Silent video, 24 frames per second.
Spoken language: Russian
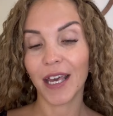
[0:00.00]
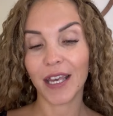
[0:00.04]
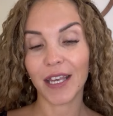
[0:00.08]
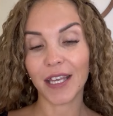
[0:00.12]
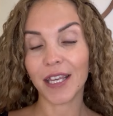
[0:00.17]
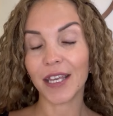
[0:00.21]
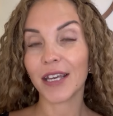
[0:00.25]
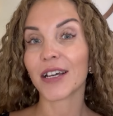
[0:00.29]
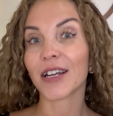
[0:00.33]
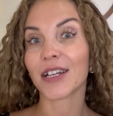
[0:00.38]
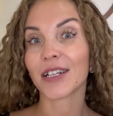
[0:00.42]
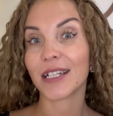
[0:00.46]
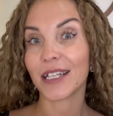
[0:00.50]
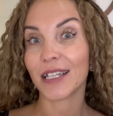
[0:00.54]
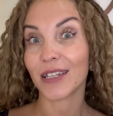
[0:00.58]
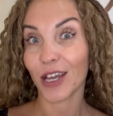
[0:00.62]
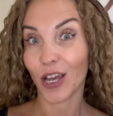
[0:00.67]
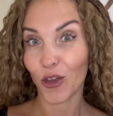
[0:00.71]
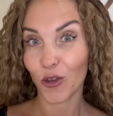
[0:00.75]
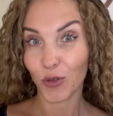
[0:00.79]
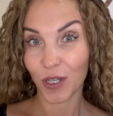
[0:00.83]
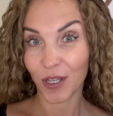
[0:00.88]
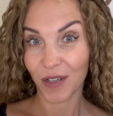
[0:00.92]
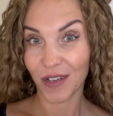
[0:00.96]
и
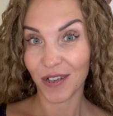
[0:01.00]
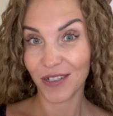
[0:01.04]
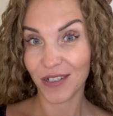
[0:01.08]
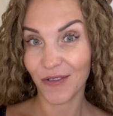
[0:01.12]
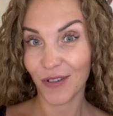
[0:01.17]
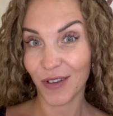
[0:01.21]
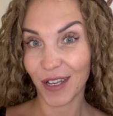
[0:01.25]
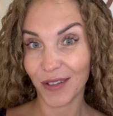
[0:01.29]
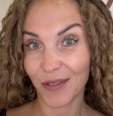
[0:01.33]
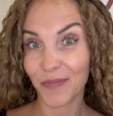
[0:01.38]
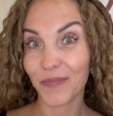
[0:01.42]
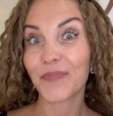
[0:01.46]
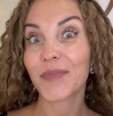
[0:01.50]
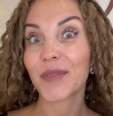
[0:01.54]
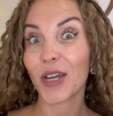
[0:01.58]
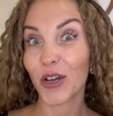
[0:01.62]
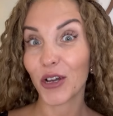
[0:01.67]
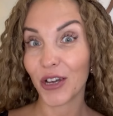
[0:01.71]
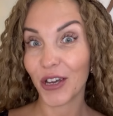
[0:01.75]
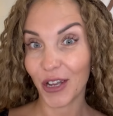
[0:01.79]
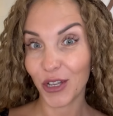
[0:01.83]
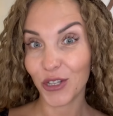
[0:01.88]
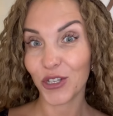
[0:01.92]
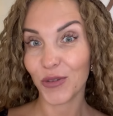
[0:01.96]
разлетаются, как говорят, как
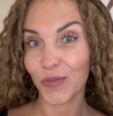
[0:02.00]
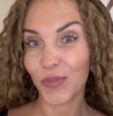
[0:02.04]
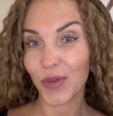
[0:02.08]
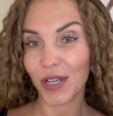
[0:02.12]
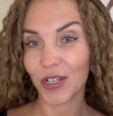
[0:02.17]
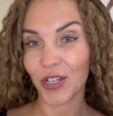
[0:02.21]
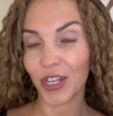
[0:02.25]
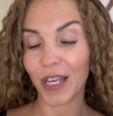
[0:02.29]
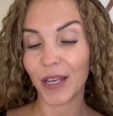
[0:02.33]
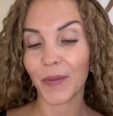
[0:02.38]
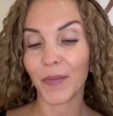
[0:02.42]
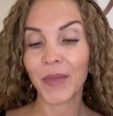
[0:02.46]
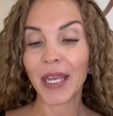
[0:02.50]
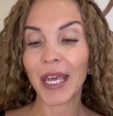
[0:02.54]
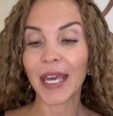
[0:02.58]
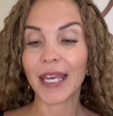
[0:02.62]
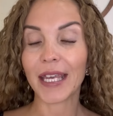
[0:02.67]
горячие пирожки.